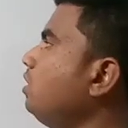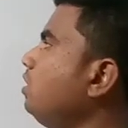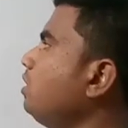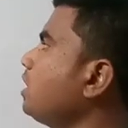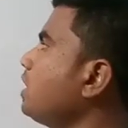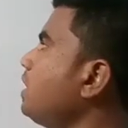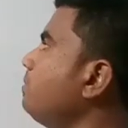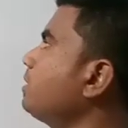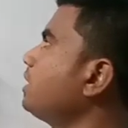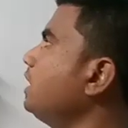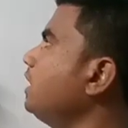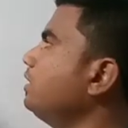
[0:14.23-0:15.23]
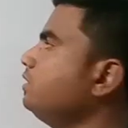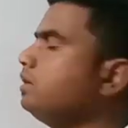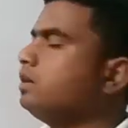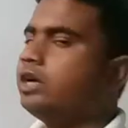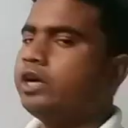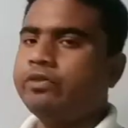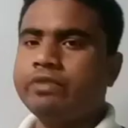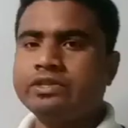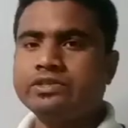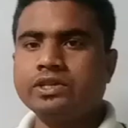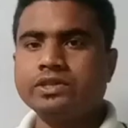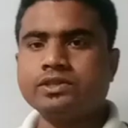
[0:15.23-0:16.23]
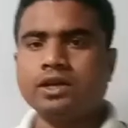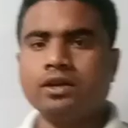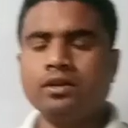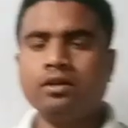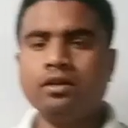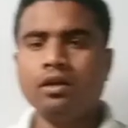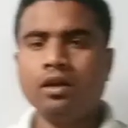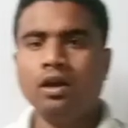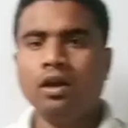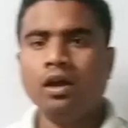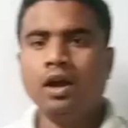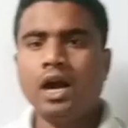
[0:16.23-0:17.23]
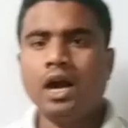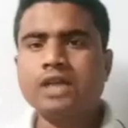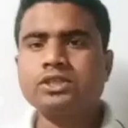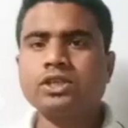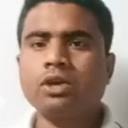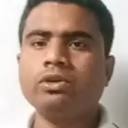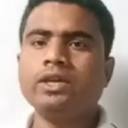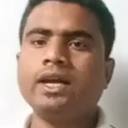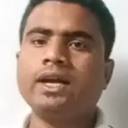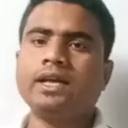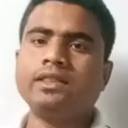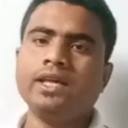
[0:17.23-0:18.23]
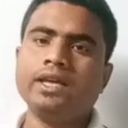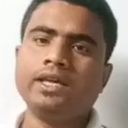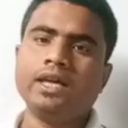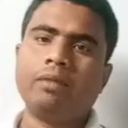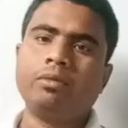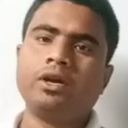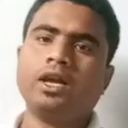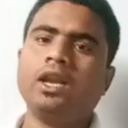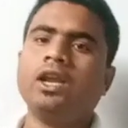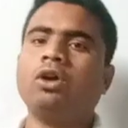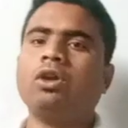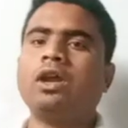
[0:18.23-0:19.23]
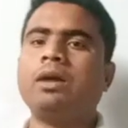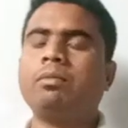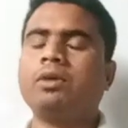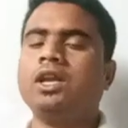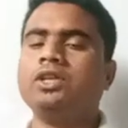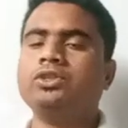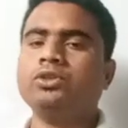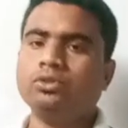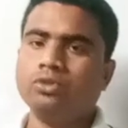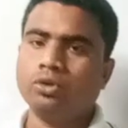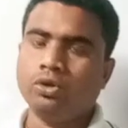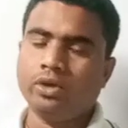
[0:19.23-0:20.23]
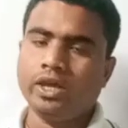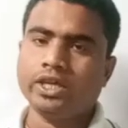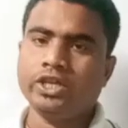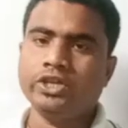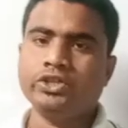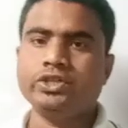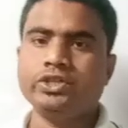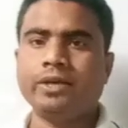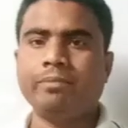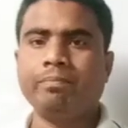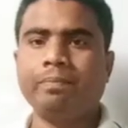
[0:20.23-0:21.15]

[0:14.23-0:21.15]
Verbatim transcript: और अवकलन डिफ्रेंसिएशन अक्सर लोग ये कहते हैं कि अवकलन और अवकलज दोनों एक ही चीज है